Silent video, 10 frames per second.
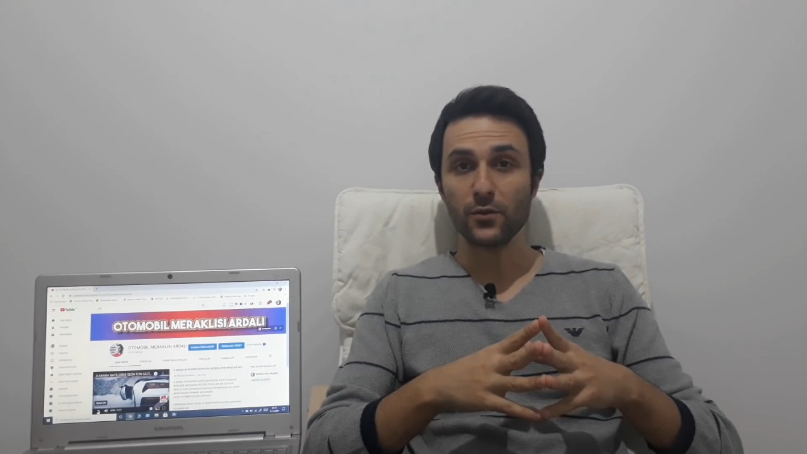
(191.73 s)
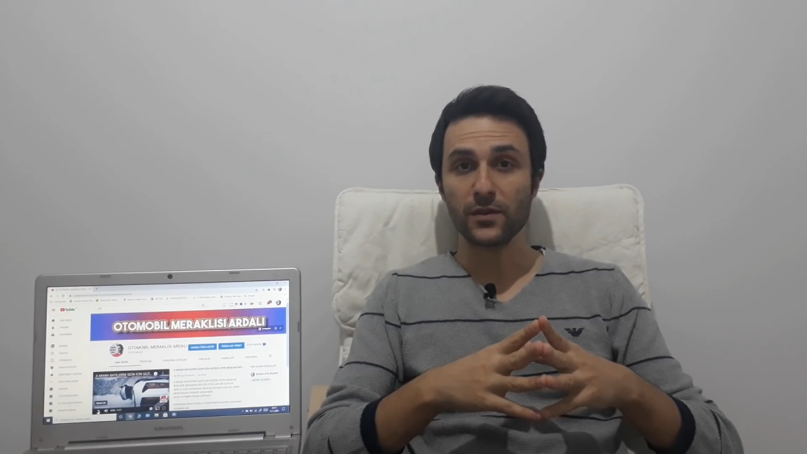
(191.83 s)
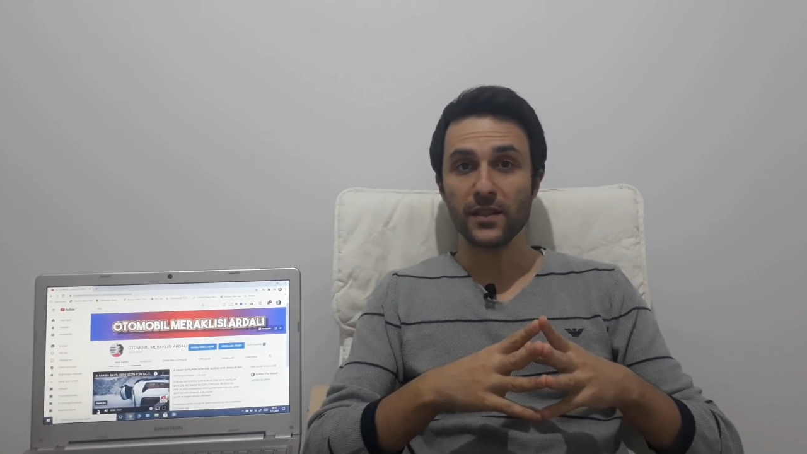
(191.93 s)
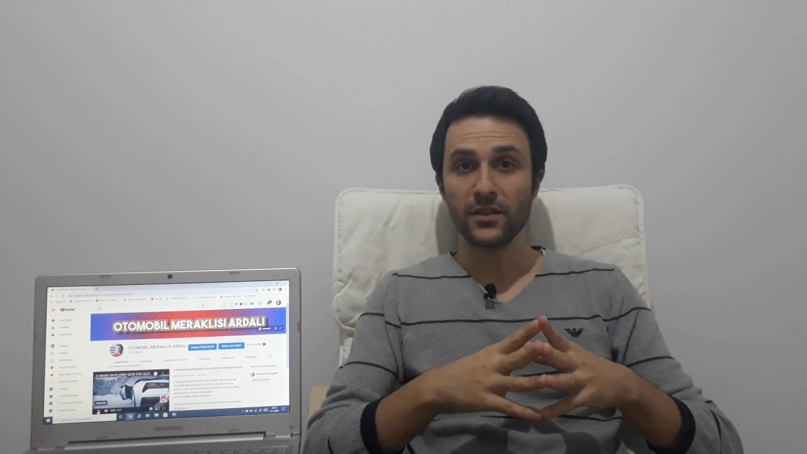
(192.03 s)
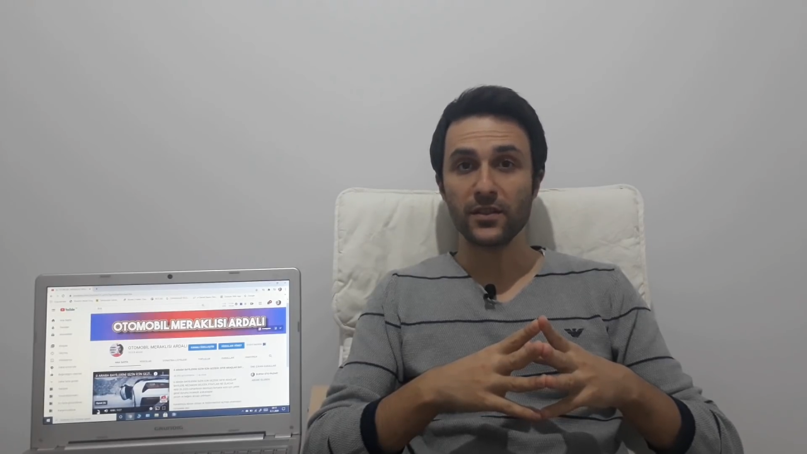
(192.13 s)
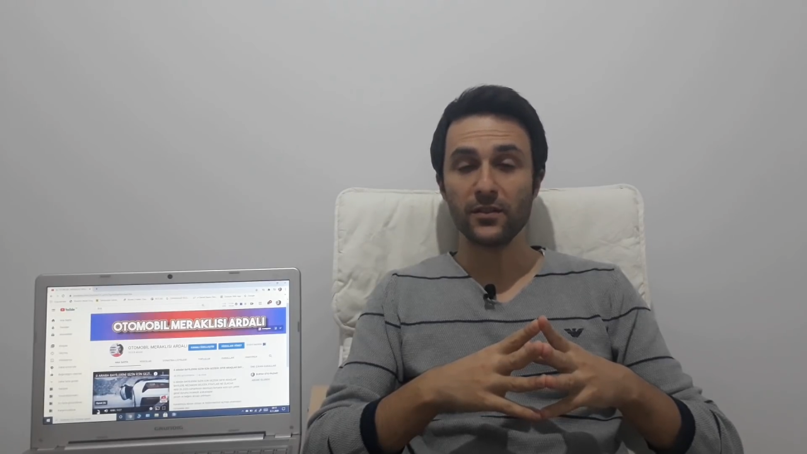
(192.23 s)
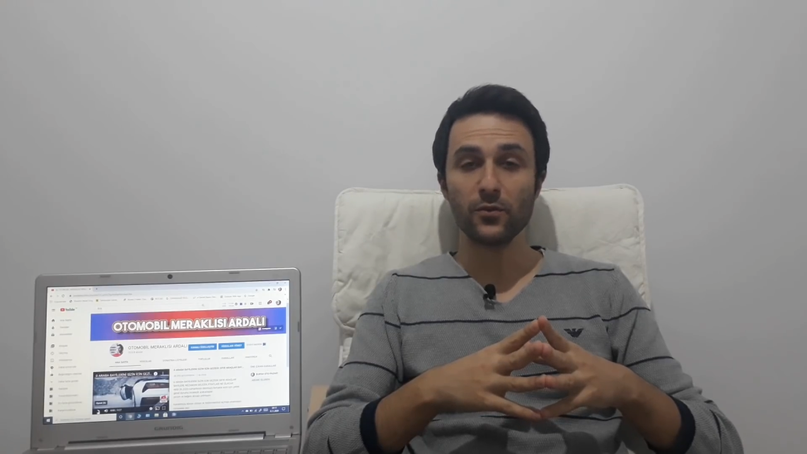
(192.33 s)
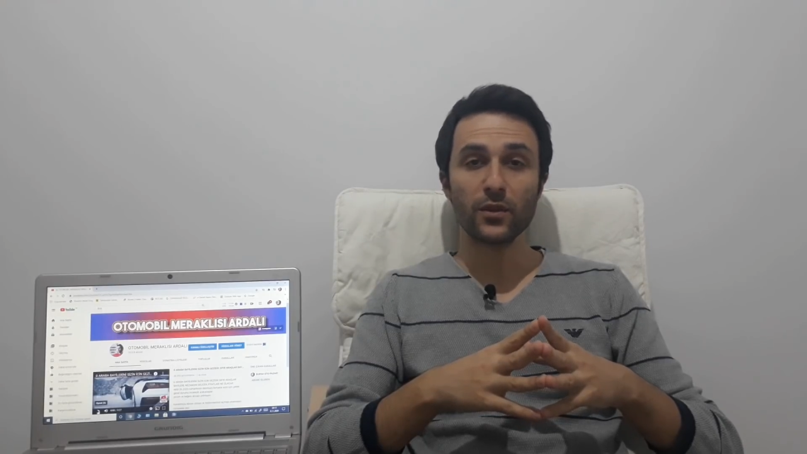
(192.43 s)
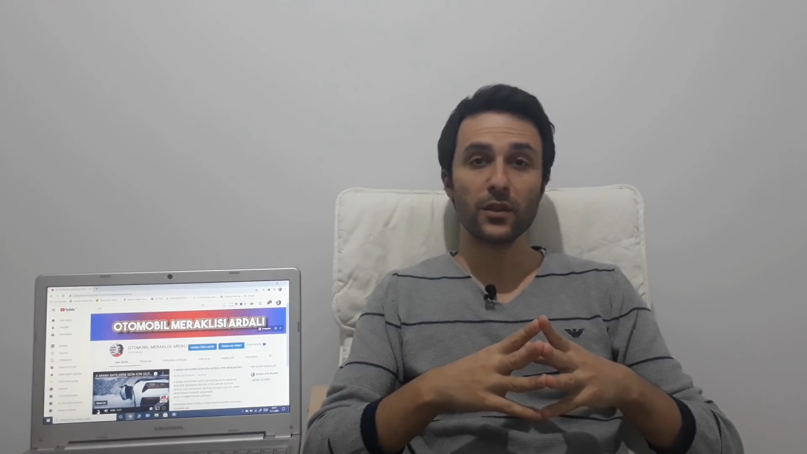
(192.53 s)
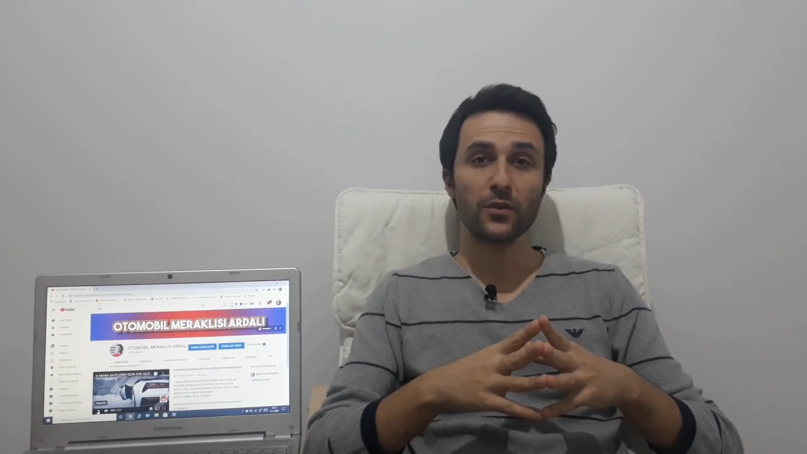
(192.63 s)
yükselişin
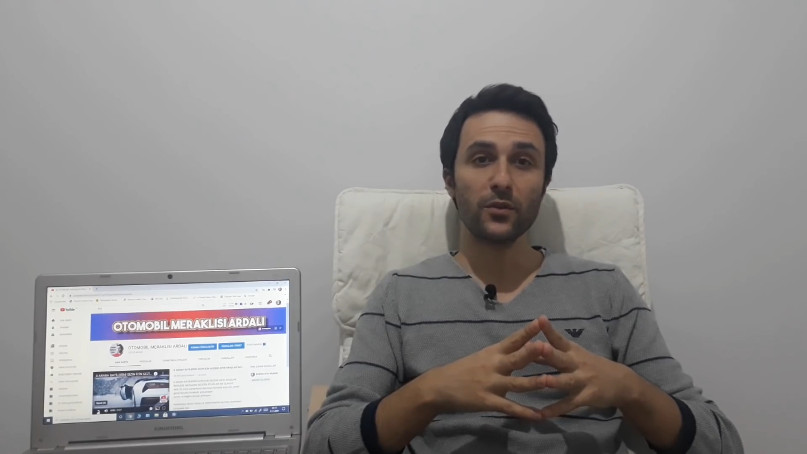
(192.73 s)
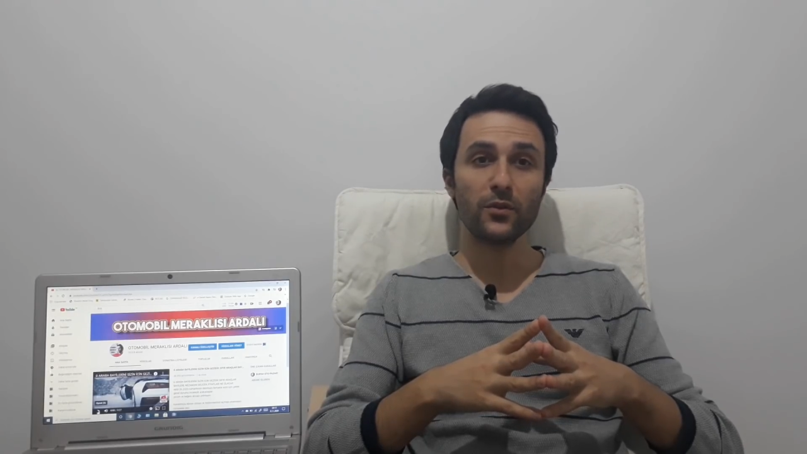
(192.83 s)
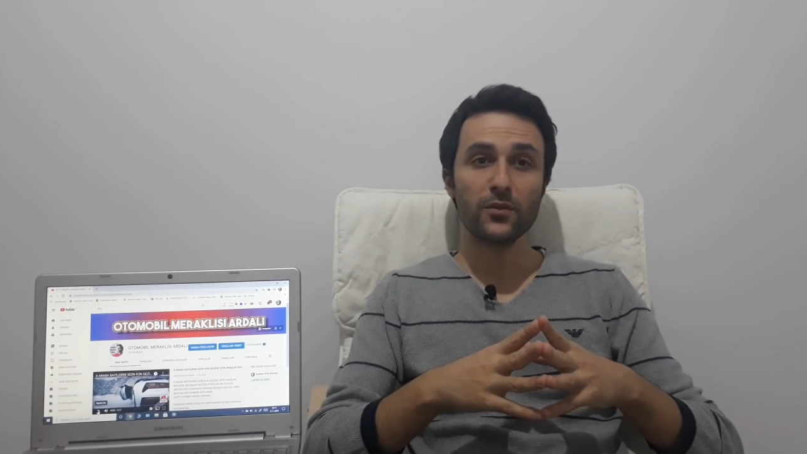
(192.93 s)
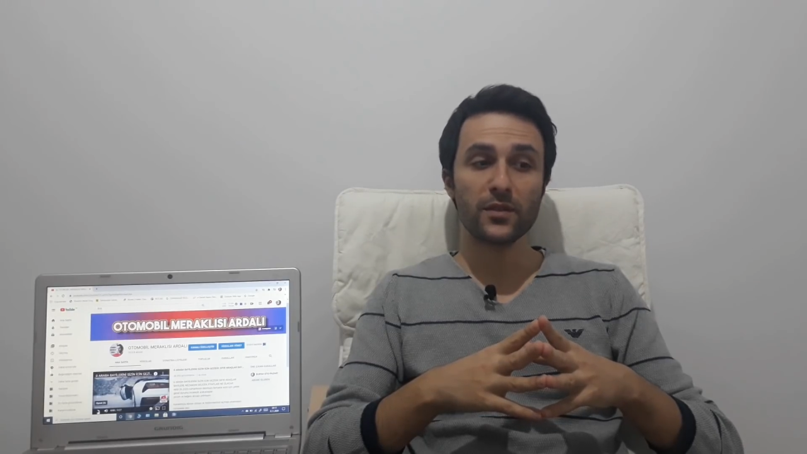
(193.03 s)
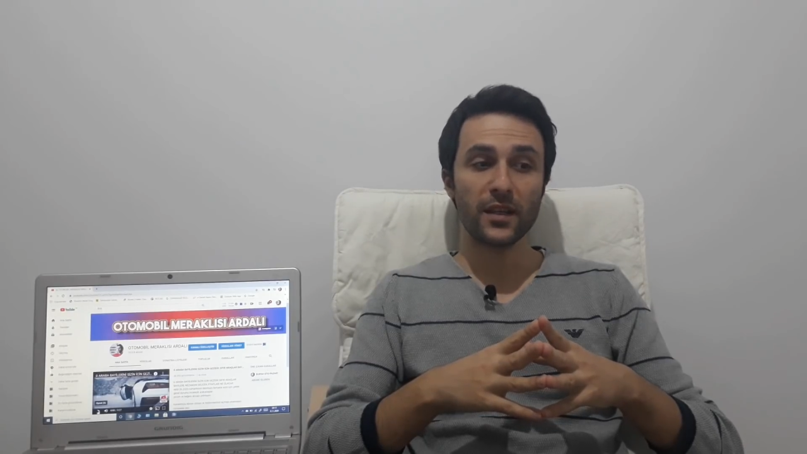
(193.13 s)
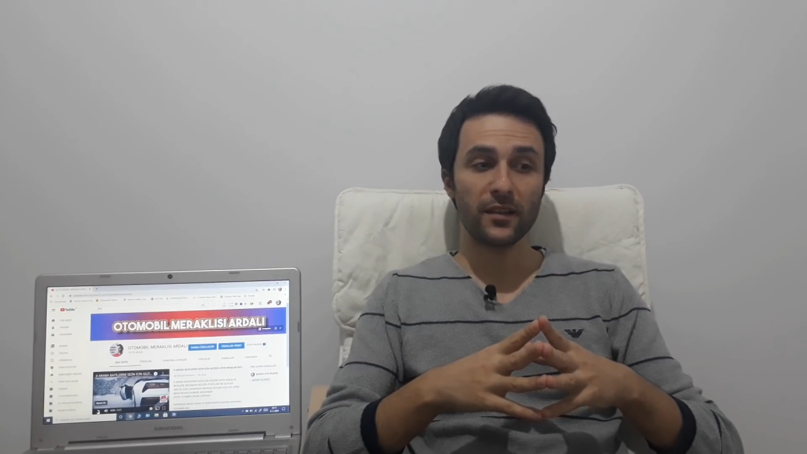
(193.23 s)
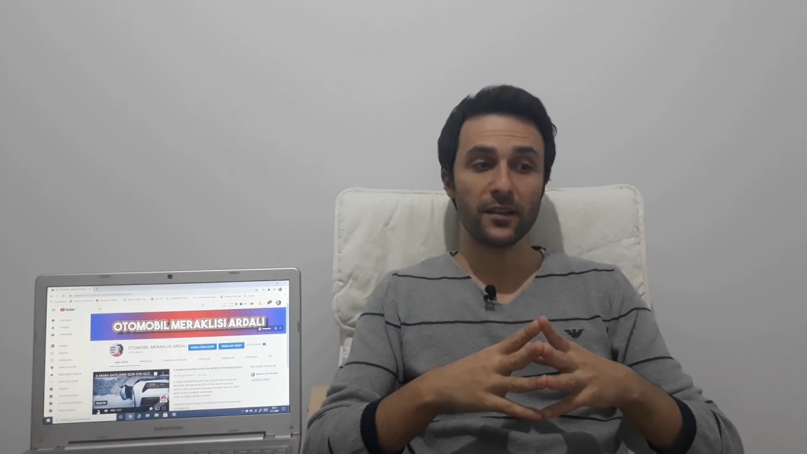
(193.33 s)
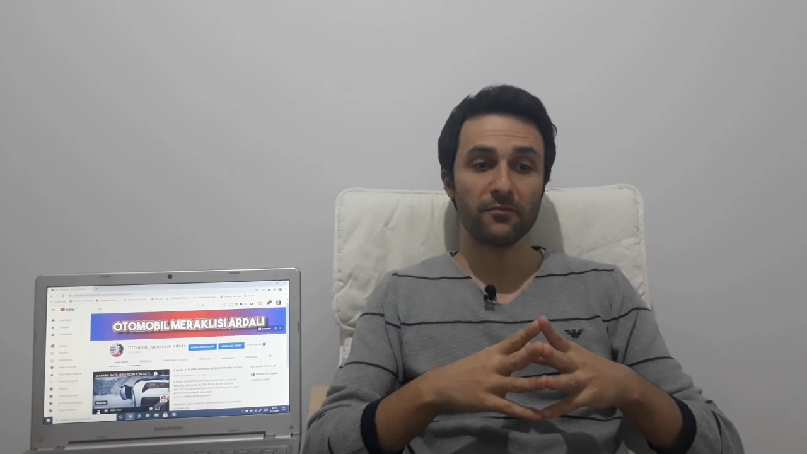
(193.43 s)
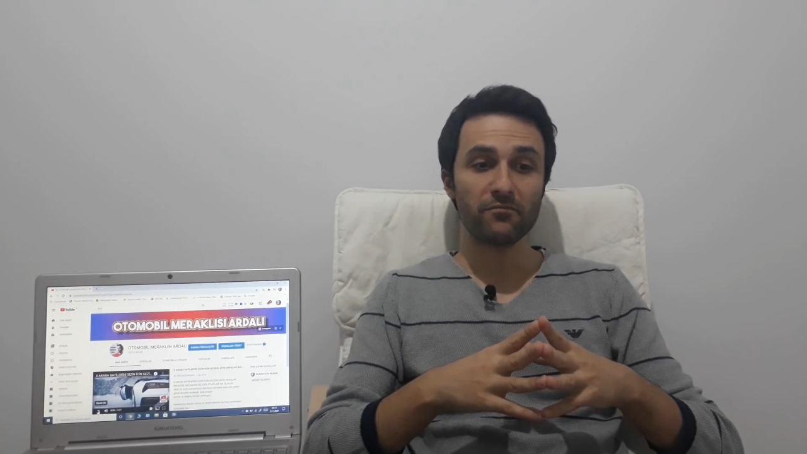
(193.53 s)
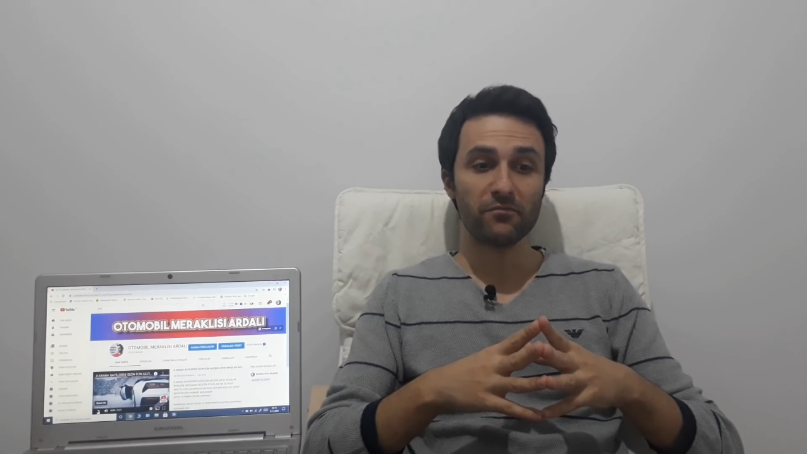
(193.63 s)
yukarı yönlü
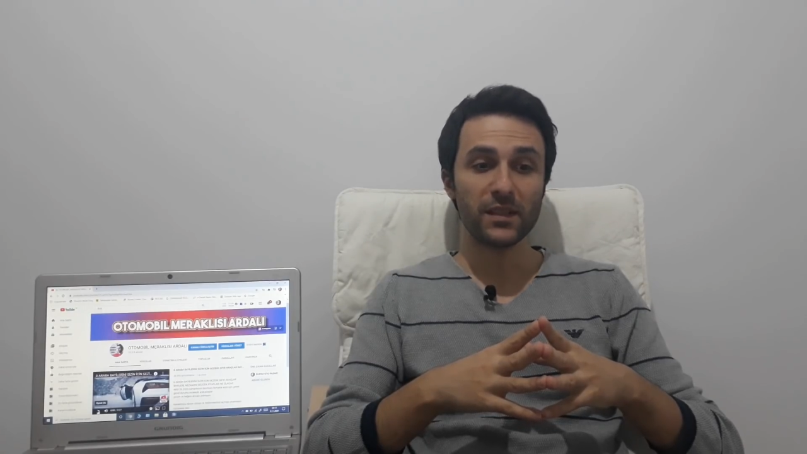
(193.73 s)
seyri